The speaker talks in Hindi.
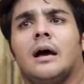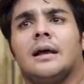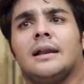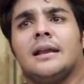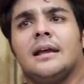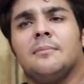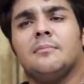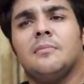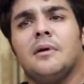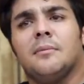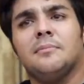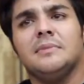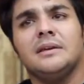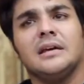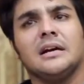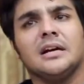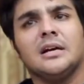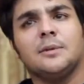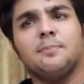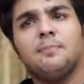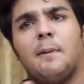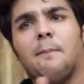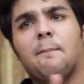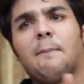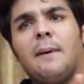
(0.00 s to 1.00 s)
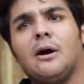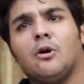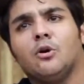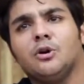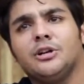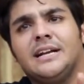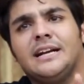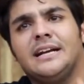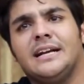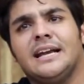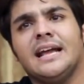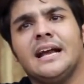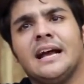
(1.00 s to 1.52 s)
अरे मम्मी अगर पप्पा को
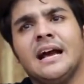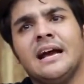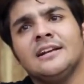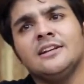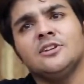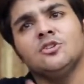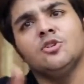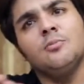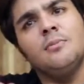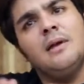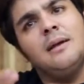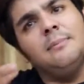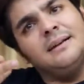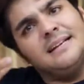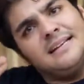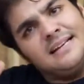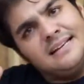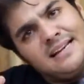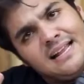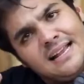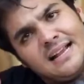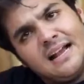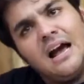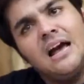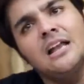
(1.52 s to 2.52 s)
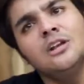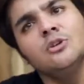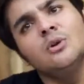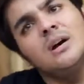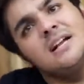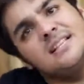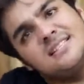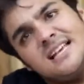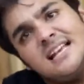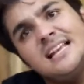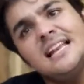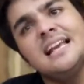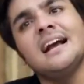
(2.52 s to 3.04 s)
टिंडे खाना तो मैं भी टिंडे खा लूंगा
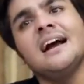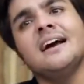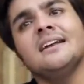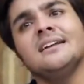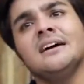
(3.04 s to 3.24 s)
चलेगा